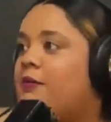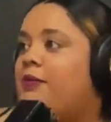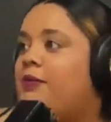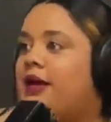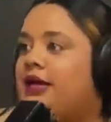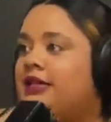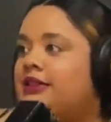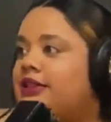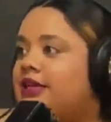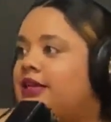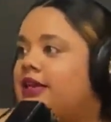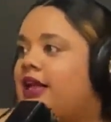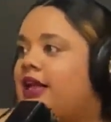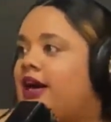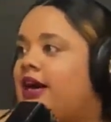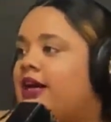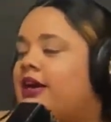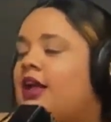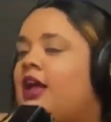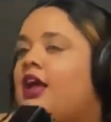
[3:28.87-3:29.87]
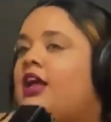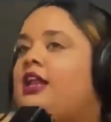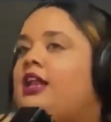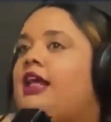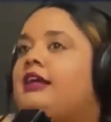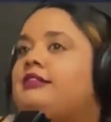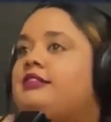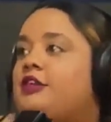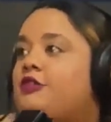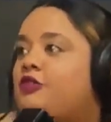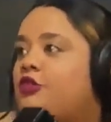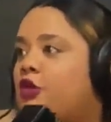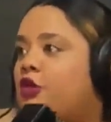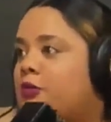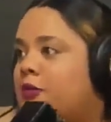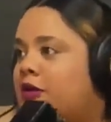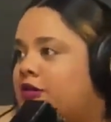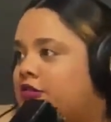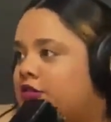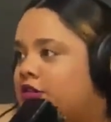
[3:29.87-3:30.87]
ventilar las
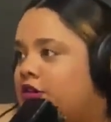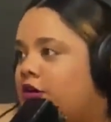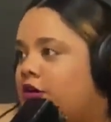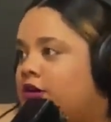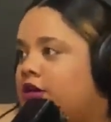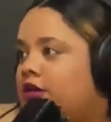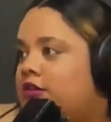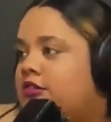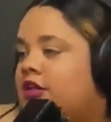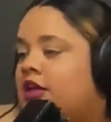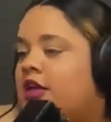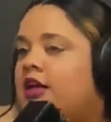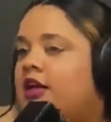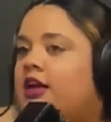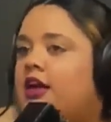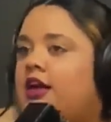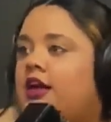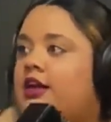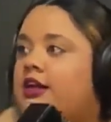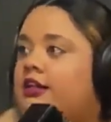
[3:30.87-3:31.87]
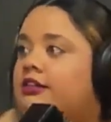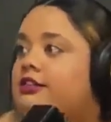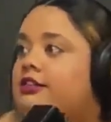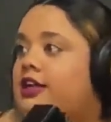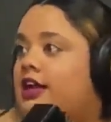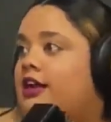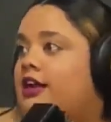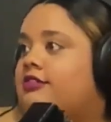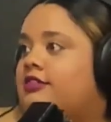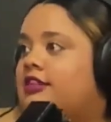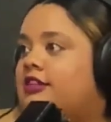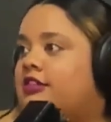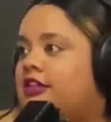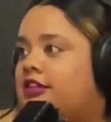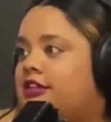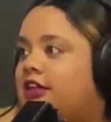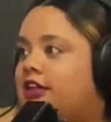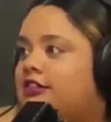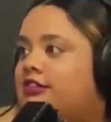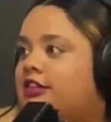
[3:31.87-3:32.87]
informaciones eh, de, ese,
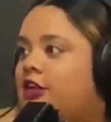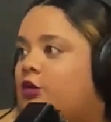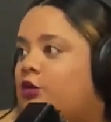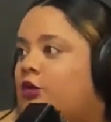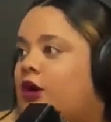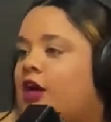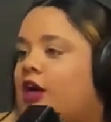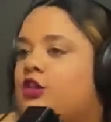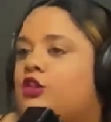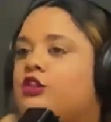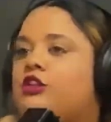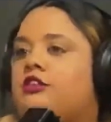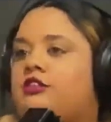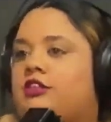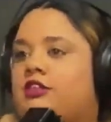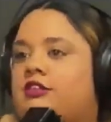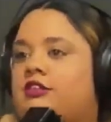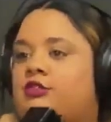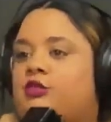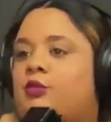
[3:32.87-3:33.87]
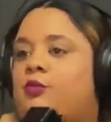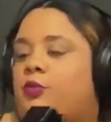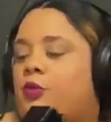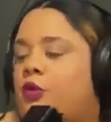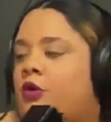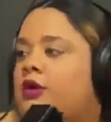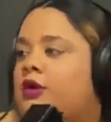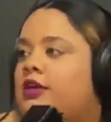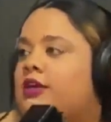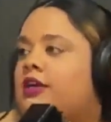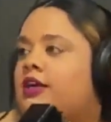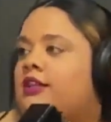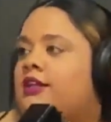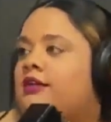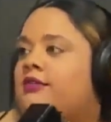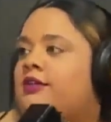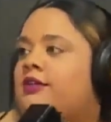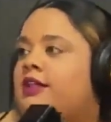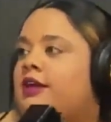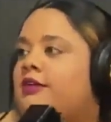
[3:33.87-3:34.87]
de ese lugar donde se supone que
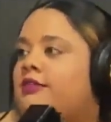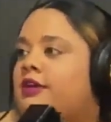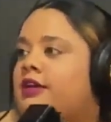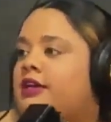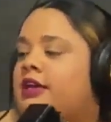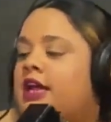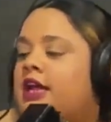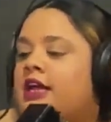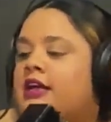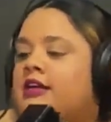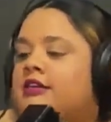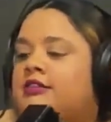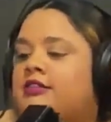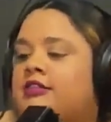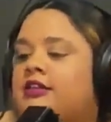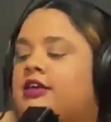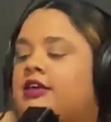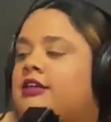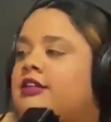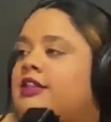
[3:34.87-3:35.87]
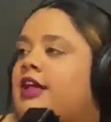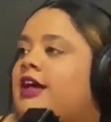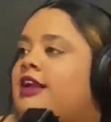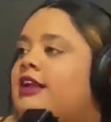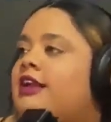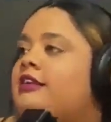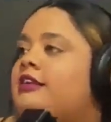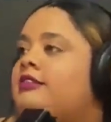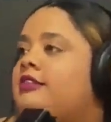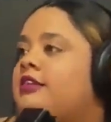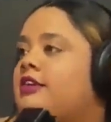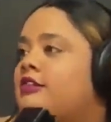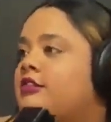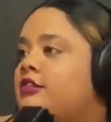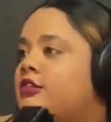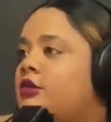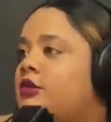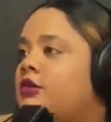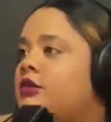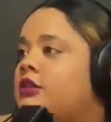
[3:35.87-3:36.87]
debe de haber cierta
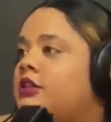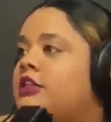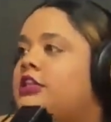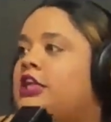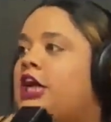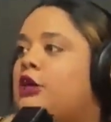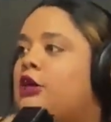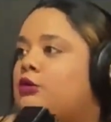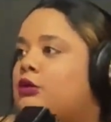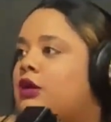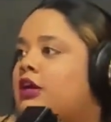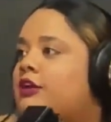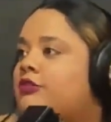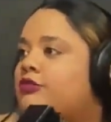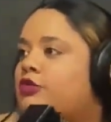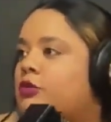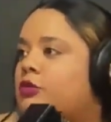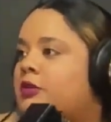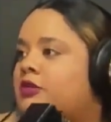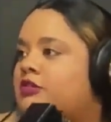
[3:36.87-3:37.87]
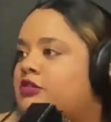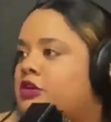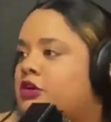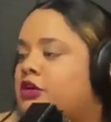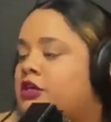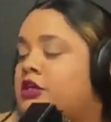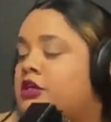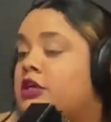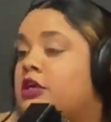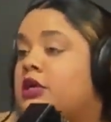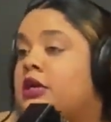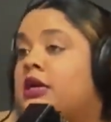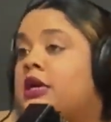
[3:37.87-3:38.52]
restricción de algunas informaciones.